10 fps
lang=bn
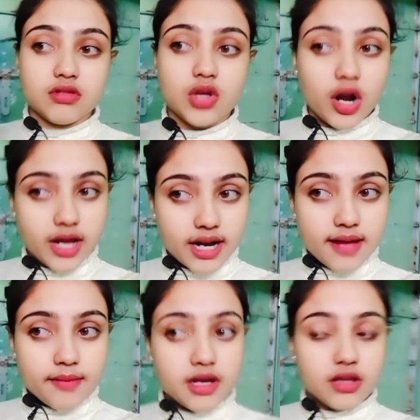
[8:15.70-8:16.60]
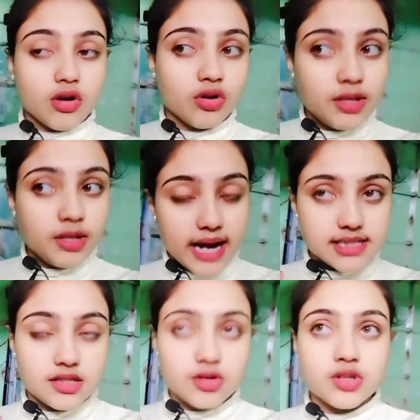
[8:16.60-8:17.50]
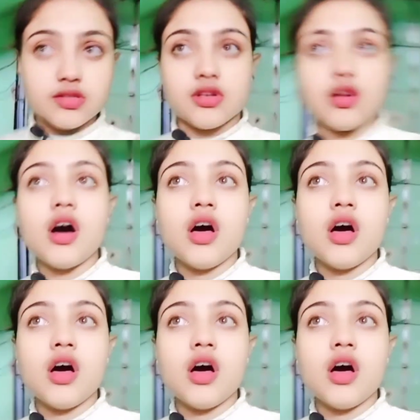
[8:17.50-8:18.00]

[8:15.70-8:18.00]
দরকারে আমাকে তখনই বাইরে যেতে হয়েছিল